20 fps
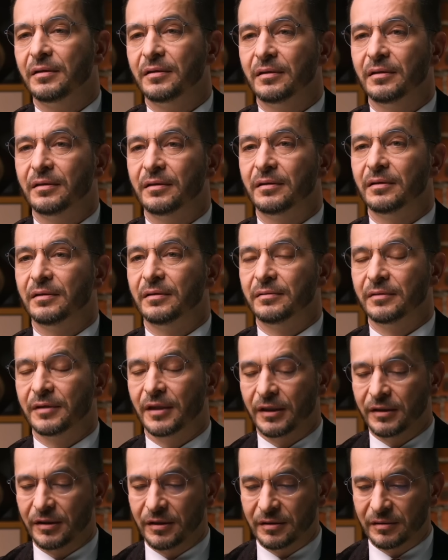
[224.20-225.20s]
э,
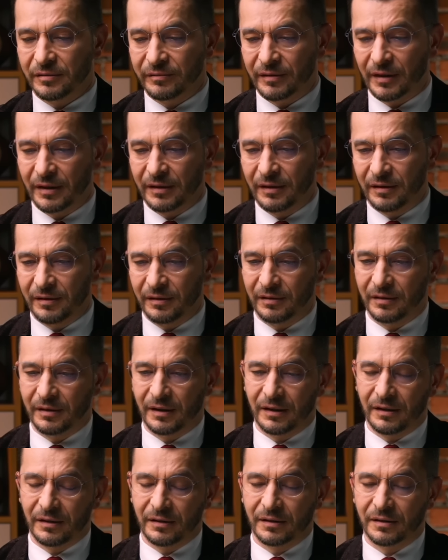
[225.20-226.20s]
находиться в каких-то
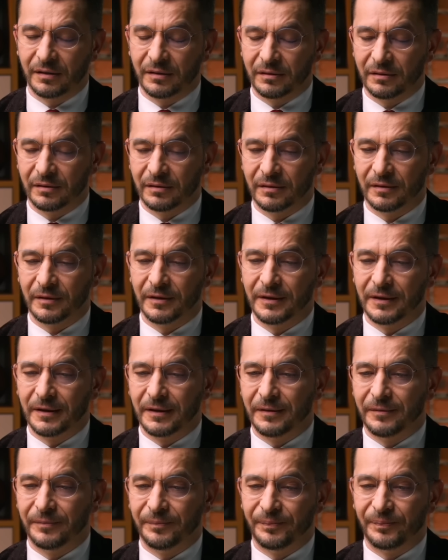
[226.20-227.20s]
таких э,
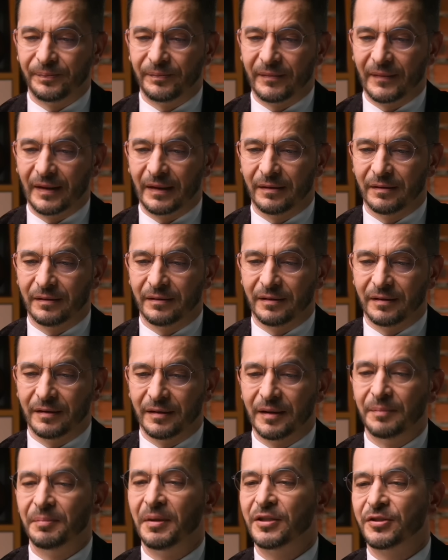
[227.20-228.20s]

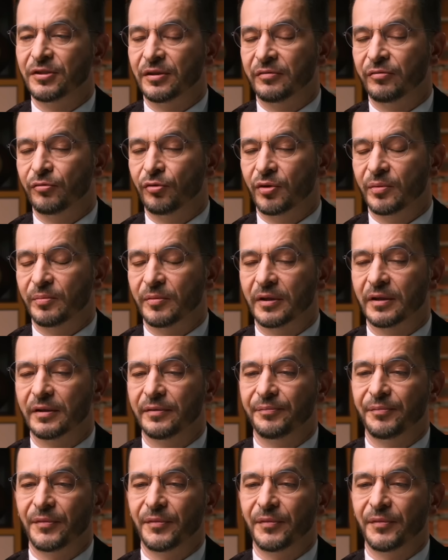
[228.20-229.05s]
небольших формах.